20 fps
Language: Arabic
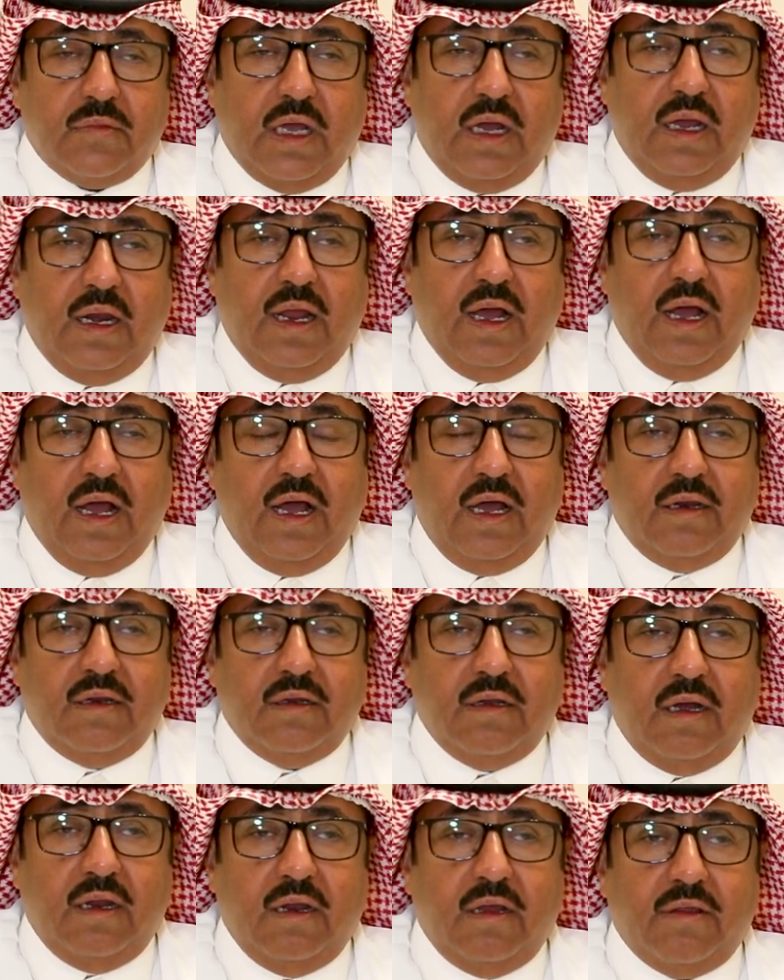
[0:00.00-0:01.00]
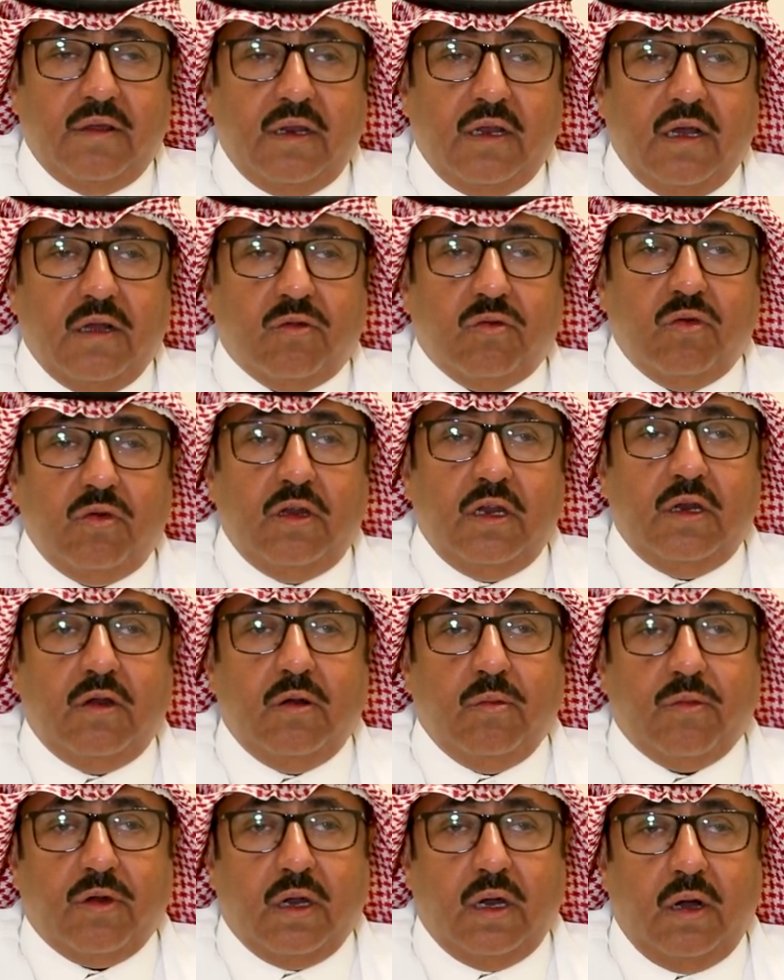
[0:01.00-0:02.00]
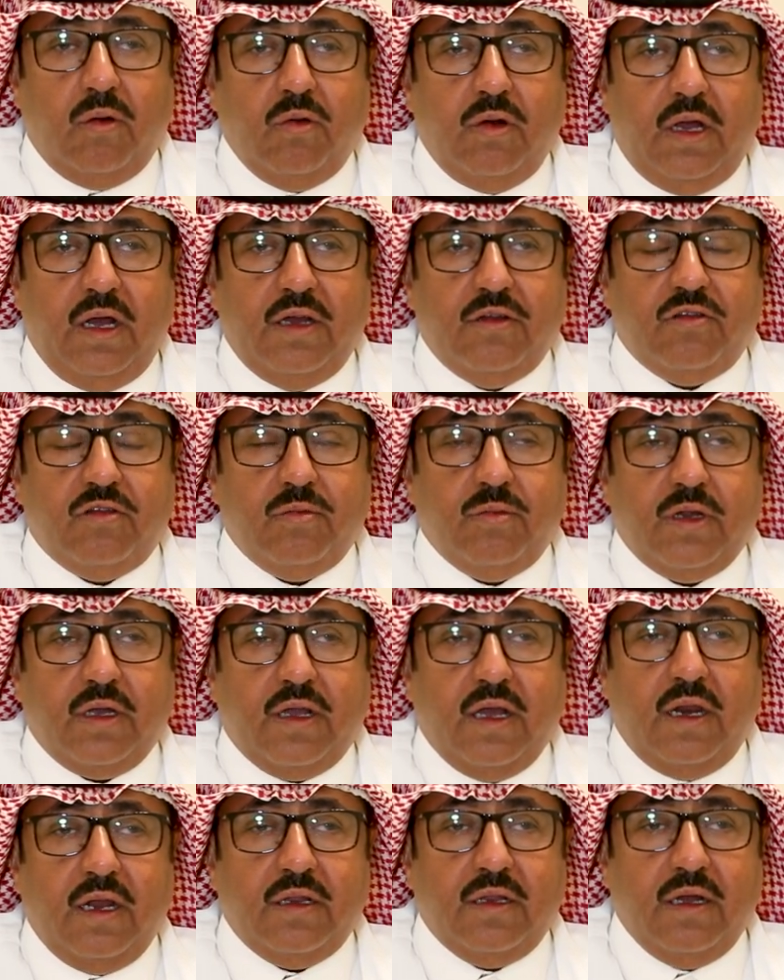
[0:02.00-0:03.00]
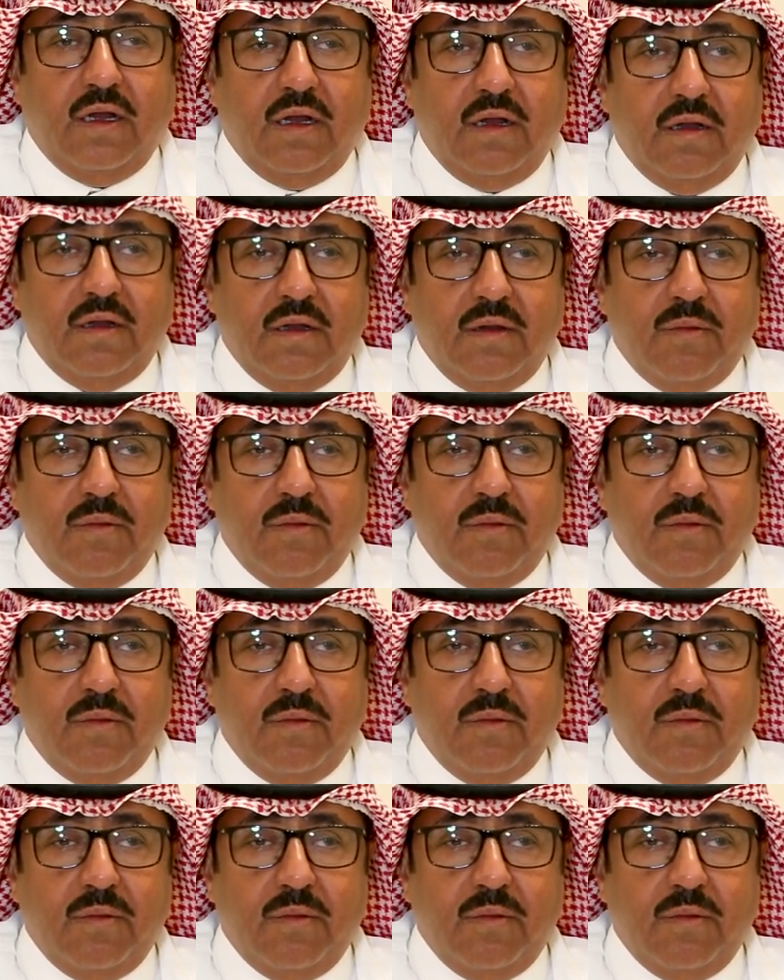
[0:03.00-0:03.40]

الآن الذين يأتون للعمرة أو الحج من كندا